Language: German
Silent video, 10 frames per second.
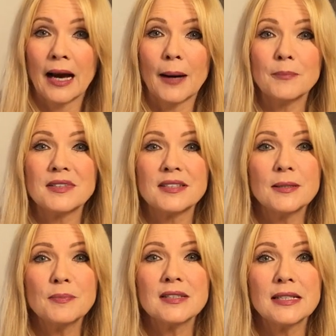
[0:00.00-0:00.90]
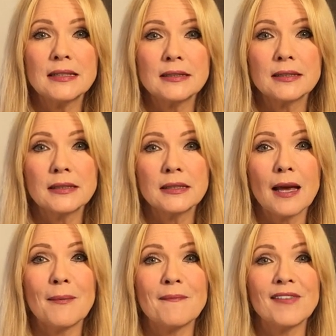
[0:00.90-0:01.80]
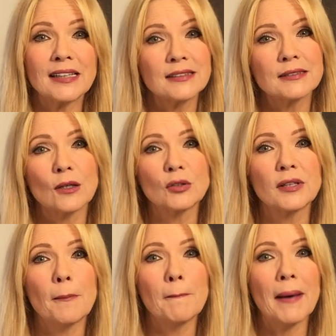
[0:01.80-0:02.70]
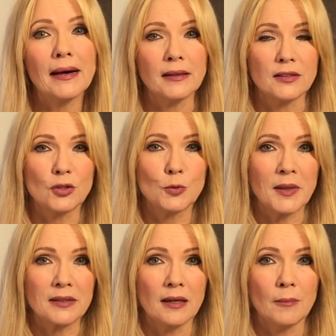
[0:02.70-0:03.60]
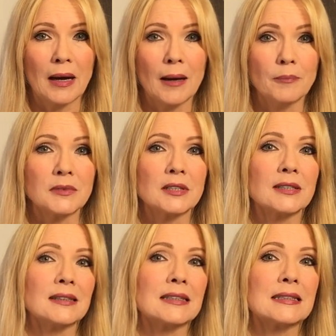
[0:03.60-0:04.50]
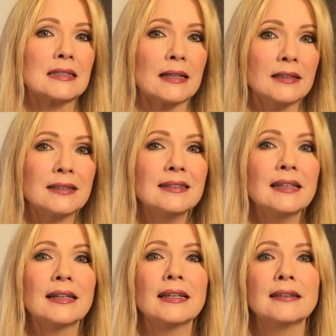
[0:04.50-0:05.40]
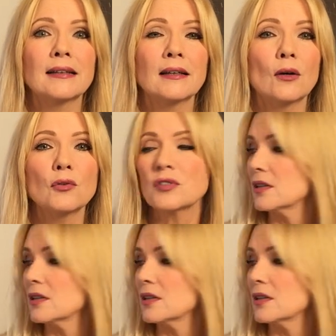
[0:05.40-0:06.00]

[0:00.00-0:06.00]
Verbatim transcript: Am 17. wechselt auch der Mars später am Abend. Das Zeichen, er geht dann aus